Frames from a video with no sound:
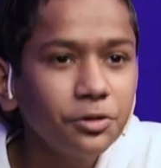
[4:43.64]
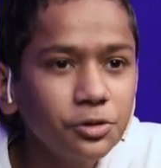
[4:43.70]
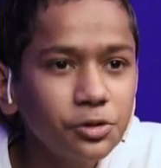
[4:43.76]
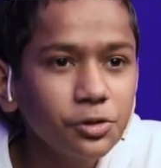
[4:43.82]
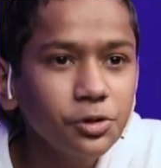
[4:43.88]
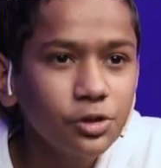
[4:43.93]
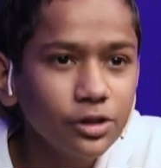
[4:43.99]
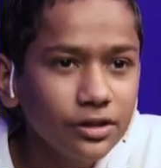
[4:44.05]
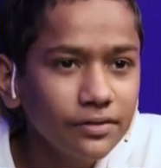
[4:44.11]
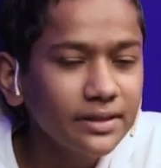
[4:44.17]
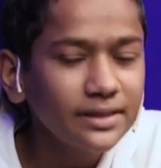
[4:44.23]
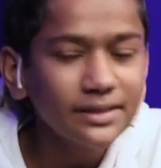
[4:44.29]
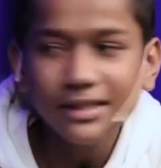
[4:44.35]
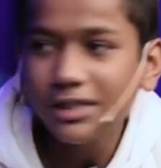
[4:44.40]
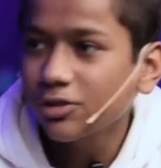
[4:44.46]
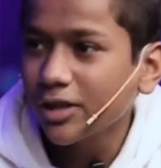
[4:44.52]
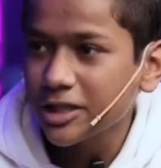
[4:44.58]
तो जो
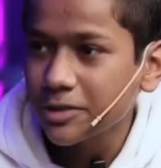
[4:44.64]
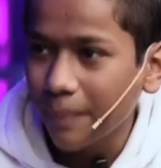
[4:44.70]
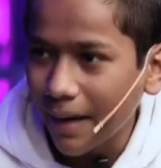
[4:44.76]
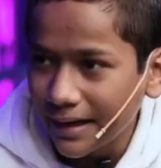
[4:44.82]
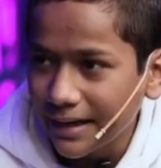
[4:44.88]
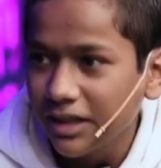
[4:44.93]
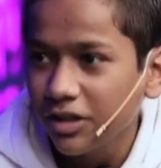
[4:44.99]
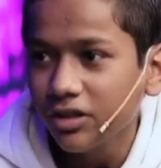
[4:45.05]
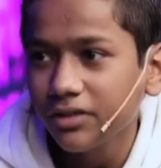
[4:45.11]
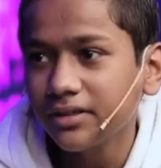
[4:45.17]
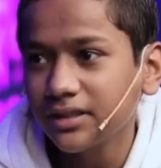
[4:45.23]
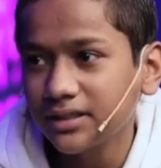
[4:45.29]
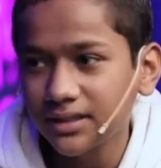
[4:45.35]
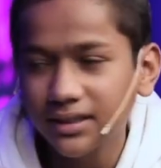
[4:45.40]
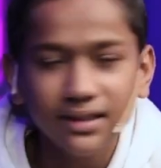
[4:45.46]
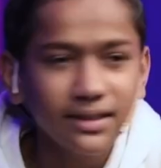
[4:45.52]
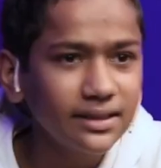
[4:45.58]
यूनिवर्स की जो एक्सपैंडिंग
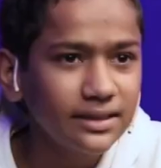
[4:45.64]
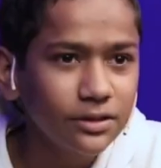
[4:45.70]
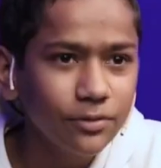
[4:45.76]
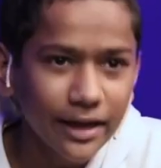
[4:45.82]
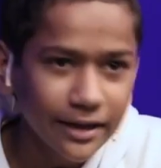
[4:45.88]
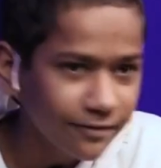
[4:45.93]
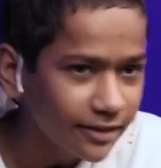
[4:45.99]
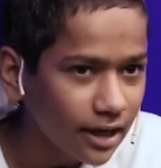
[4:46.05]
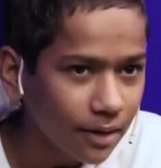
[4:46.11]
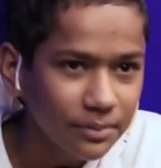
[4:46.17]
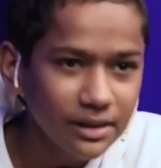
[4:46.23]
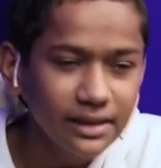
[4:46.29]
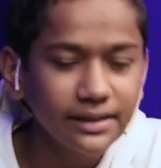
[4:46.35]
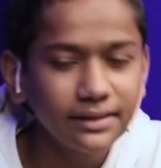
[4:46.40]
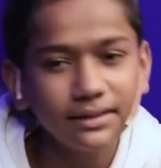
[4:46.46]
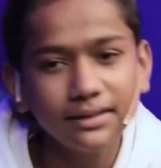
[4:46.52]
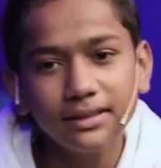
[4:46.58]
यूनिवर्स थियोरी थी वो एडविन
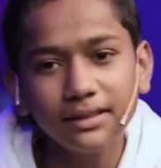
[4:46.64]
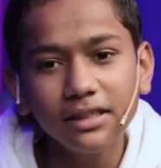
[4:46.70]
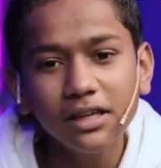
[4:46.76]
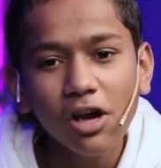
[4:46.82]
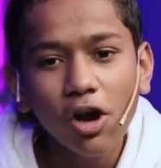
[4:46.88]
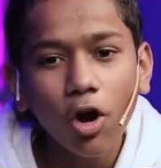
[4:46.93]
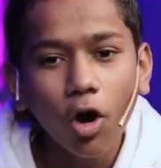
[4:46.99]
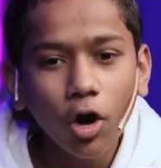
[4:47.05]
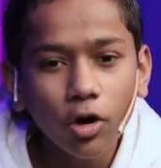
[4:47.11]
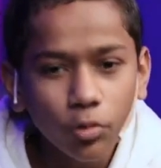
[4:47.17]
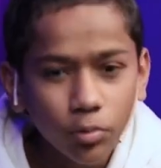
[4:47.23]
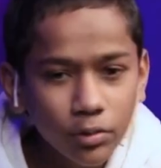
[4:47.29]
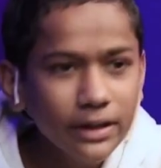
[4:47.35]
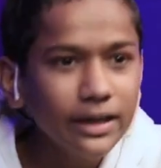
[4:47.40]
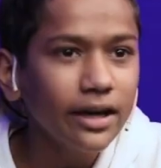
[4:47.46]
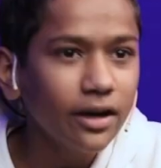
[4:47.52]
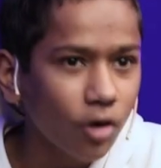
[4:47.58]
हबल ने दी थी और
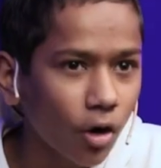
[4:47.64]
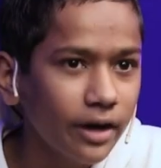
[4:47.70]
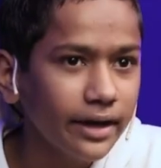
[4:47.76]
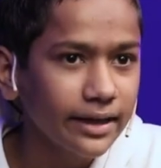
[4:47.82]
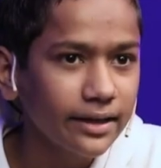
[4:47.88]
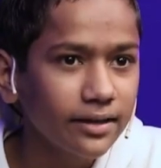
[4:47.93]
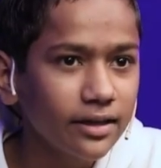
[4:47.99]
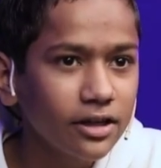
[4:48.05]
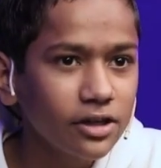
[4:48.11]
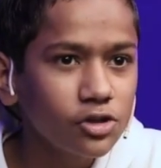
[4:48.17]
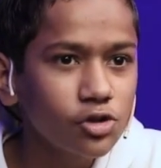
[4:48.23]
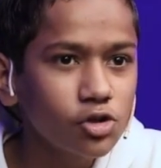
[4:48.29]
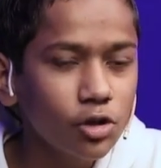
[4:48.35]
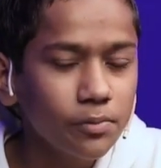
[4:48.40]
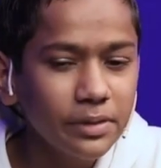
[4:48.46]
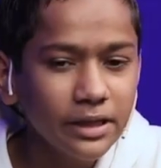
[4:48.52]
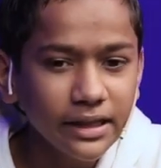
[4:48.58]
उनके अकॉर्डिंग
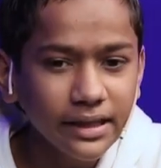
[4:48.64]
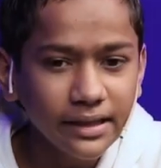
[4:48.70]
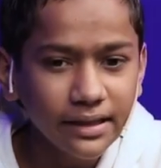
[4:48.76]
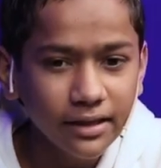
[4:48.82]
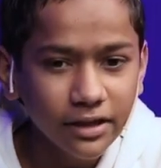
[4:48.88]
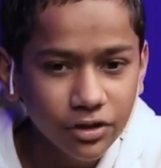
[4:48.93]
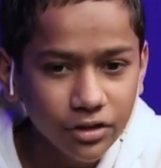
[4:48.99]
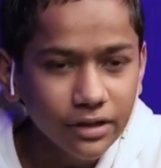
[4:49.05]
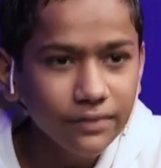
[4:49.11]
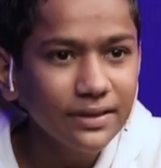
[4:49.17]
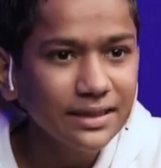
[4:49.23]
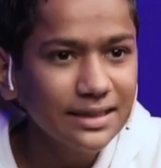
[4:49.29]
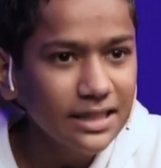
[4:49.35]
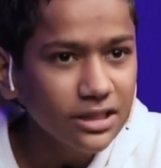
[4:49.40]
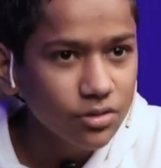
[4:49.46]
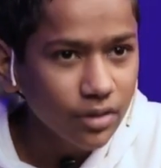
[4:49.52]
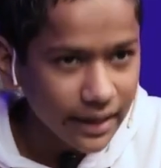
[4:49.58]
जो अभी
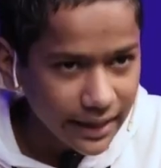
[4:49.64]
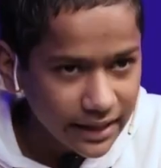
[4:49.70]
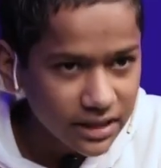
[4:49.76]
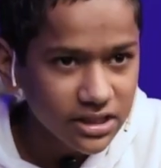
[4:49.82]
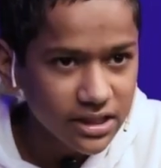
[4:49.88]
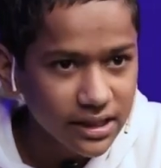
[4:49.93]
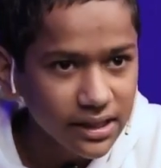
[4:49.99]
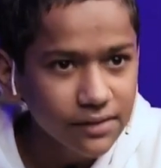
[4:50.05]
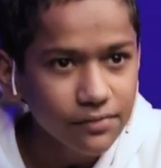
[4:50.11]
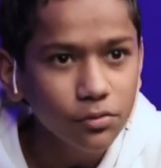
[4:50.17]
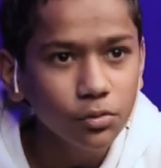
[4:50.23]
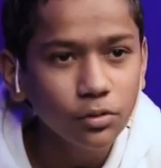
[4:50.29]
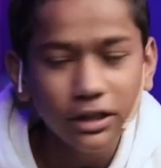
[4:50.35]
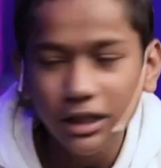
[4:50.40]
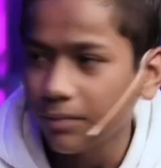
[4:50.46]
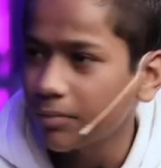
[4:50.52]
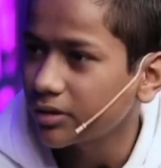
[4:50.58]
यूनिवर्स की जो एज है
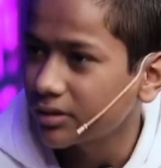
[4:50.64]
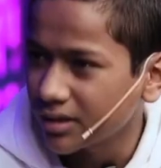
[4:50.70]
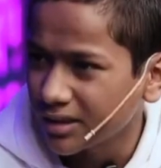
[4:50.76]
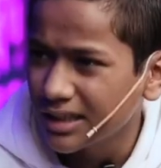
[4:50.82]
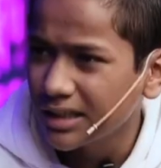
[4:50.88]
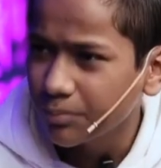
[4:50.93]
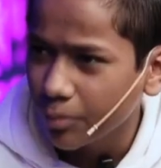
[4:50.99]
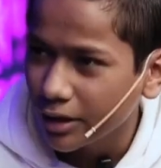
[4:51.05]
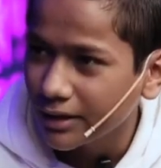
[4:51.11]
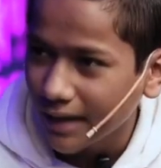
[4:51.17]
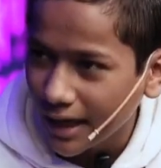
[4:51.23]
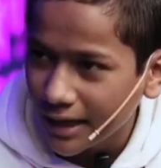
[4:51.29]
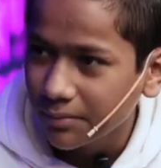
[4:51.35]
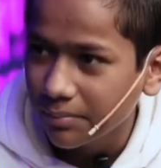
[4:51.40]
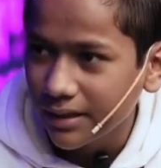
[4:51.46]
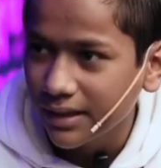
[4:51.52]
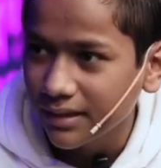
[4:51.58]
वो नियर अबाउट थर्टीन पॉइंट
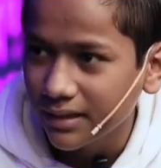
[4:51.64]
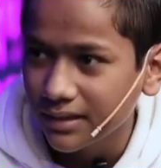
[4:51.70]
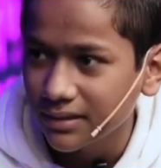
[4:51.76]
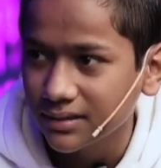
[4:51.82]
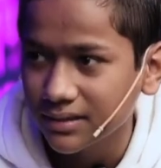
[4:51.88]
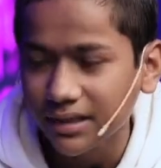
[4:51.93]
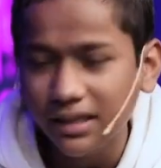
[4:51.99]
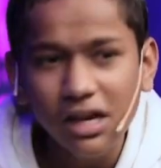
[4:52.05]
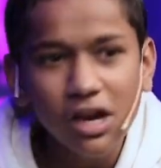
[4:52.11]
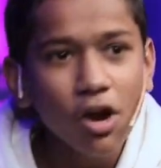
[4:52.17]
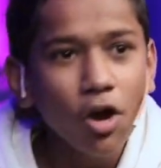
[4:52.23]
नाइन बिलियन ईयर्स है